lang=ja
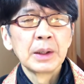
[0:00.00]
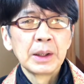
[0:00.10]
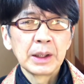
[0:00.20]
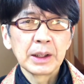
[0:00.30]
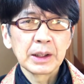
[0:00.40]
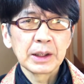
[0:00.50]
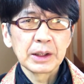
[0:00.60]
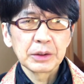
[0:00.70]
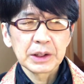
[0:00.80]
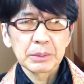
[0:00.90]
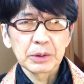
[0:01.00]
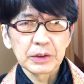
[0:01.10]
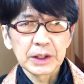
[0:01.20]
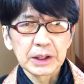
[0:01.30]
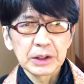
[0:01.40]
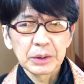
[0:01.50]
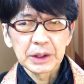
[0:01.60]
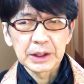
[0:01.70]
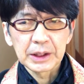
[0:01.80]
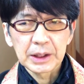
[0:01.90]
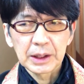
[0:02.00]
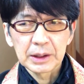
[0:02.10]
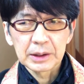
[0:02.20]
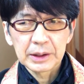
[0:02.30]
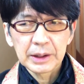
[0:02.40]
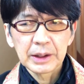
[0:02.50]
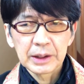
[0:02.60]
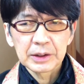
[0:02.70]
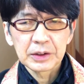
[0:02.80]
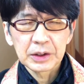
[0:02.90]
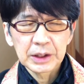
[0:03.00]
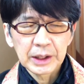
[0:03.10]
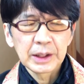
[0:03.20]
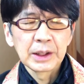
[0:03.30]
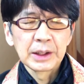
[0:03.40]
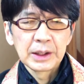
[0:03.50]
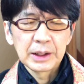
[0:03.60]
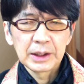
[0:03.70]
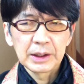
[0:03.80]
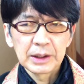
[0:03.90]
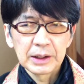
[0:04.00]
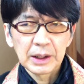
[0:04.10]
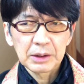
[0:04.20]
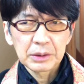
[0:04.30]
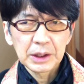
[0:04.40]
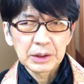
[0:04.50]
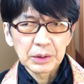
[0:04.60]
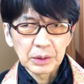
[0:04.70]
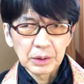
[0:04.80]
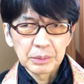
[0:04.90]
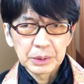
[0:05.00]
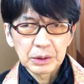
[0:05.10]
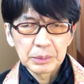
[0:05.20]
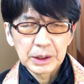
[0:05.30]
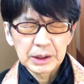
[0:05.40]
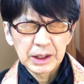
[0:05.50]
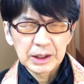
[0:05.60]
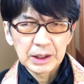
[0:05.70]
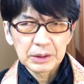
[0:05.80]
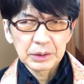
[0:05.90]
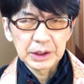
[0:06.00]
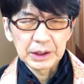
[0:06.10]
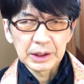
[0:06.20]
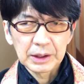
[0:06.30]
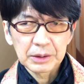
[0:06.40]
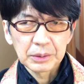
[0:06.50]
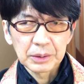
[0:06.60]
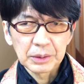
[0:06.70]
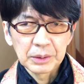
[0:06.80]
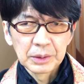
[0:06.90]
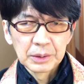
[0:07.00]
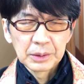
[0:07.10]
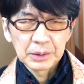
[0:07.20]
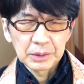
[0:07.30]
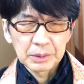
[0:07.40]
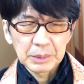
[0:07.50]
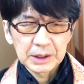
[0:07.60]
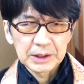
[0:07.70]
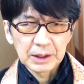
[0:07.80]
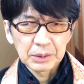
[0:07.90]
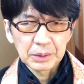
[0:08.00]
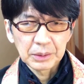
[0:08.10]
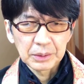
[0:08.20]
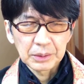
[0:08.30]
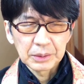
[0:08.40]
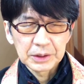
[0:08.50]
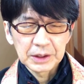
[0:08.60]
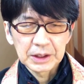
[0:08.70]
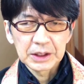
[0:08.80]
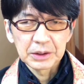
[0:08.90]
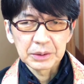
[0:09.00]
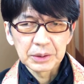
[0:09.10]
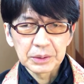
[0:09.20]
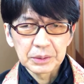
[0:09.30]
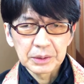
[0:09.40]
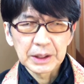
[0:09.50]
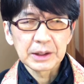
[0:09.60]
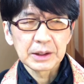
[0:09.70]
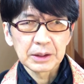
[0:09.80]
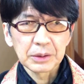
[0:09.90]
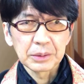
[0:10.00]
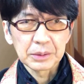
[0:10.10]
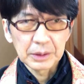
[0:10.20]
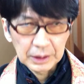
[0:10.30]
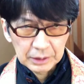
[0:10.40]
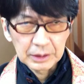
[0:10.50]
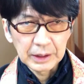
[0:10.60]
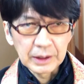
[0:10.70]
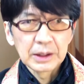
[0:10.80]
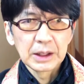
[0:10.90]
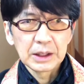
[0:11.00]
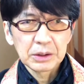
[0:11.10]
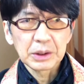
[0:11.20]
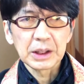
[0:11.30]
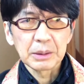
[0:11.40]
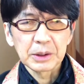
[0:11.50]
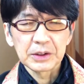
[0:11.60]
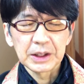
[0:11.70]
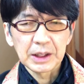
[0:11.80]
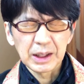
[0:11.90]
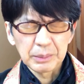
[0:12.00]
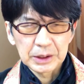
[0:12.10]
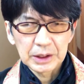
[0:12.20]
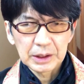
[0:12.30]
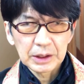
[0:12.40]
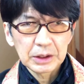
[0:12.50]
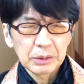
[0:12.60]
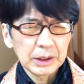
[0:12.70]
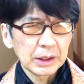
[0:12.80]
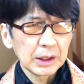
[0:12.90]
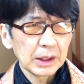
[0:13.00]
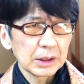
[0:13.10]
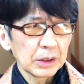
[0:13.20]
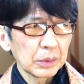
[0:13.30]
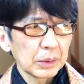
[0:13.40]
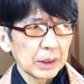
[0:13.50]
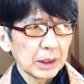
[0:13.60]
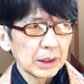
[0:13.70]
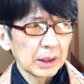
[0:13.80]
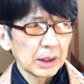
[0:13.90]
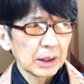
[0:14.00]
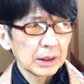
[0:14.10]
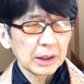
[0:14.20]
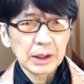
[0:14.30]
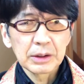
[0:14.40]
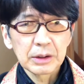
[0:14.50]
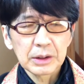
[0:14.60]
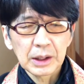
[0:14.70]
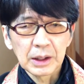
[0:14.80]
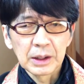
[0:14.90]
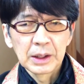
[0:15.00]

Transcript: えー、与三郎さん一人で行かはって、えー、そして、えー、ある程度の見込みができた後に、えー、こう牧さんをお連れしようということであったということなんで一人でまず行かれましたで一人で行かれてどこで働かはったかと言ったら、